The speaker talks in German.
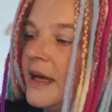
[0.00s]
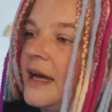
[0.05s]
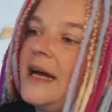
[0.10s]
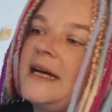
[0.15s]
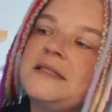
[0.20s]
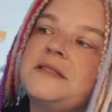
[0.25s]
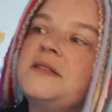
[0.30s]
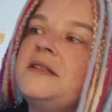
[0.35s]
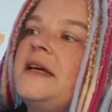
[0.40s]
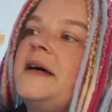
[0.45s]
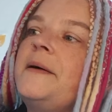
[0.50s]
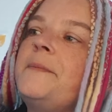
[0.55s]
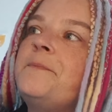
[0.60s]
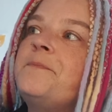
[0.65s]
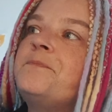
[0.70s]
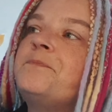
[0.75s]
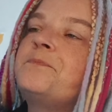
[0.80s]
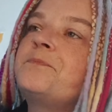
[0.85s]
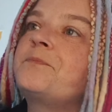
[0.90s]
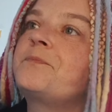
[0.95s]
Also der,
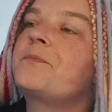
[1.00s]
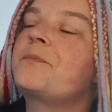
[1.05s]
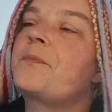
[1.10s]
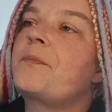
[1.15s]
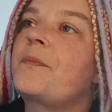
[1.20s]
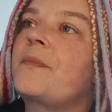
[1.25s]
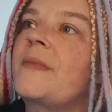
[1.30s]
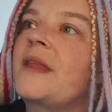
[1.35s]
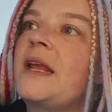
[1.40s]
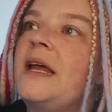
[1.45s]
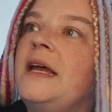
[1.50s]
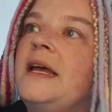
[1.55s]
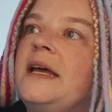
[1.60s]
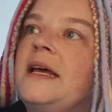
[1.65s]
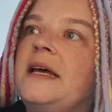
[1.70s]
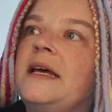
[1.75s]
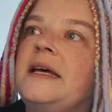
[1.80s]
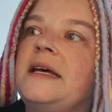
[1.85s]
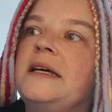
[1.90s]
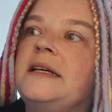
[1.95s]

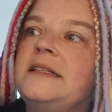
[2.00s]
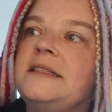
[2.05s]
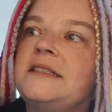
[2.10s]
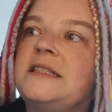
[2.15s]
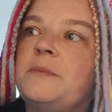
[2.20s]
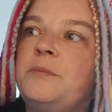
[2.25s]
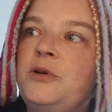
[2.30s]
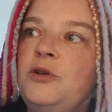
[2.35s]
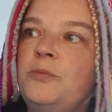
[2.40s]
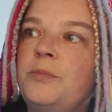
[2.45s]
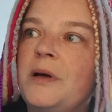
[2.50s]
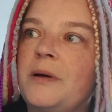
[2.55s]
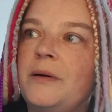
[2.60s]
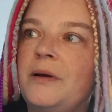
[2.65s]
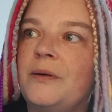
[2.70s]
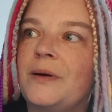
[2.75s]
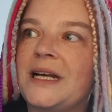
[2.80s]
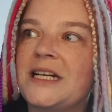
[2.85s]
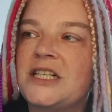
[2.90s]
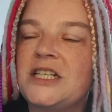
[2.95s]
der
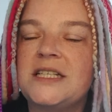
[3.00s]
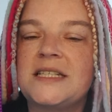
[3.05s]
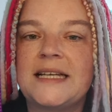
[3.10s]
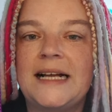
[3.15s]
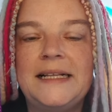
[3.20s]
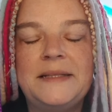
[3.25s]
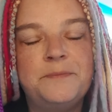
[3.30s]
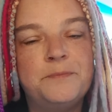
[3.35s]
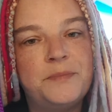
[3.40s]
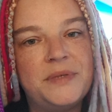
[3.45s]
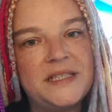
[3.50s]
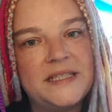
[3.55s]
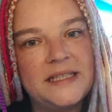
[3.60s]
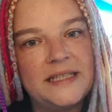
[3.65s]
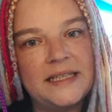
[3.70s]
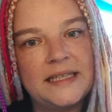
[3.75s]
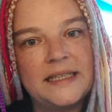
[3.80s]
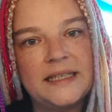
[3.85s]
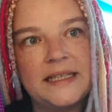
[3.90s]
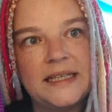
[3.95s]
Blueberry Rush ist halt ein
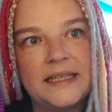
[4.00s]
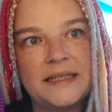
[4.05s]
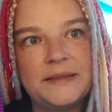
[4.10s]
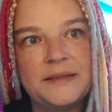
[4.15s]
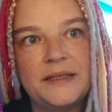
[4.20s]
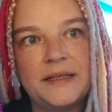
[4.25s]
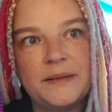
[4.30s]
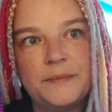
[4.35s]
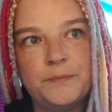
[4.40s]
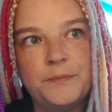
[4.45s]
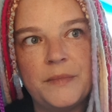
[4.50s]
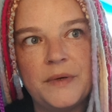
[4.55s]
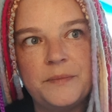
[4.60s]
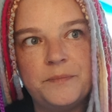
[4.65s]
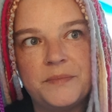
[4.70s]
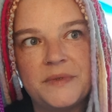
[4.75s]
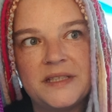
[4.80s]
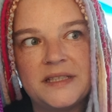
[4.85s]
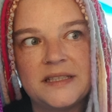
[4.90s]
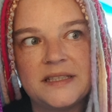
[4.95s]
bisschen ein, ein,
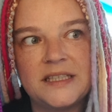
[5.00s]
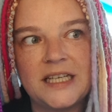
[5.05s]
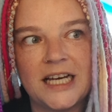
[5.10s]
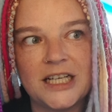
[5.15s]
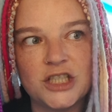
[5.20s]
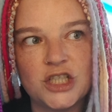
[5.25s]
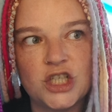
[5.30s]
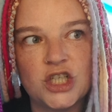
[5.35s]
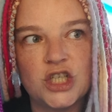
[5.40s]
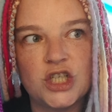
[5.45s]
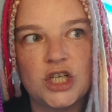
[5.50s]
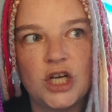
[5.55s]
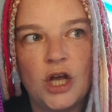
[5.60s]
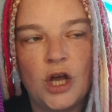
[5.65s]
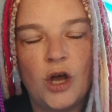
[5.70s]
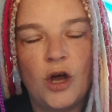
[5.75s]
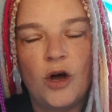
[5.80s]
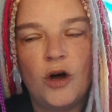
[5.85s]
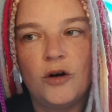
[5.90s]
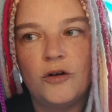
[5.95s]
ein Touch
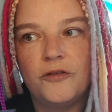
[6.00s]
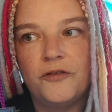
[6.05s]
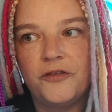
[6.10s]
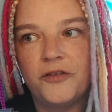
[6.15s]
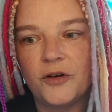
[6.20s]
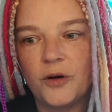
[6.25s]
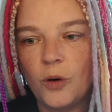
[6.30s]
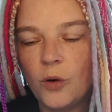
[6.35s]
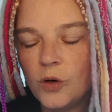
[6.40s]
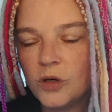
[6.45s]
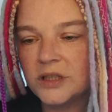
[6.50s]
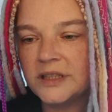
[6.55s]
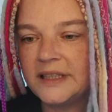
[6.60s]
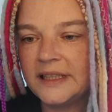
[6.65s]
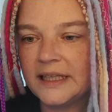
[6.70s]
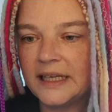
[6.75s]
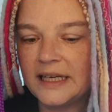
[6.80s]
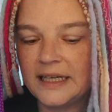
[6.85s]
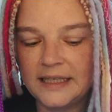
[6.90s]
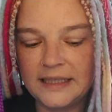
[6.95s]

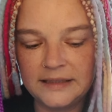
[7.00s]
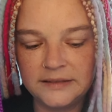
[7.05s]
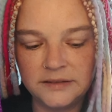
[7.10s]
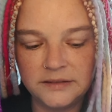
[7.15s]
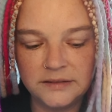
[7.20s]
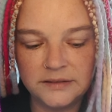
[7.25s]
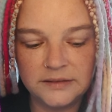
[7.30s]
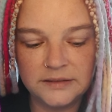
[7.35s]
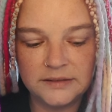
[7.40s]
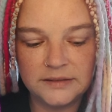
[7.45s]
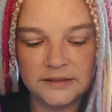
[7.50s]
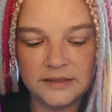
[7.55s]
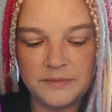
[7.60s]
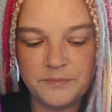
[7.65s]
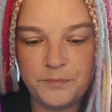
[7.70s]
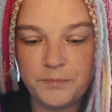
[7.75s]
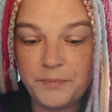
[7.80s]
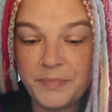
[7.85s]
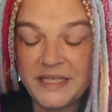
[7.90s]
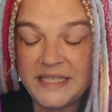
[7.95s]
fruchtiger,
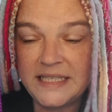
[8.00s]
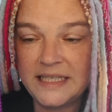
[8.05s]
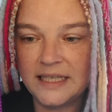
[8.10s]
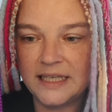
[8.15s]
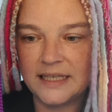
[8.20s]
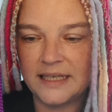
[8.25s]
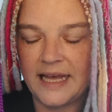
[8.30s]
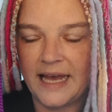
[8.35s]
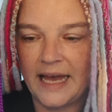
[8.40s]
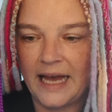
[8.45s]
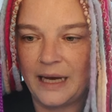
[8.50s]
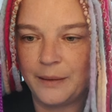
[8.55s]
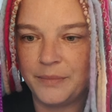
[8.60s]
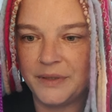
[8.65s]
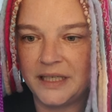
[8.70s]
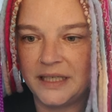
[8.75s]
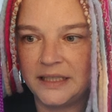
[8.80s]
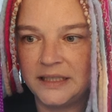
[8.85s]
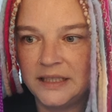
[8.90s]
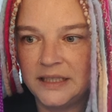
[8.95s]
ein bisschen
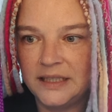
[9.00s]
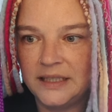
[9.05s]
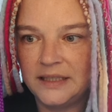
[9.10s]
herber.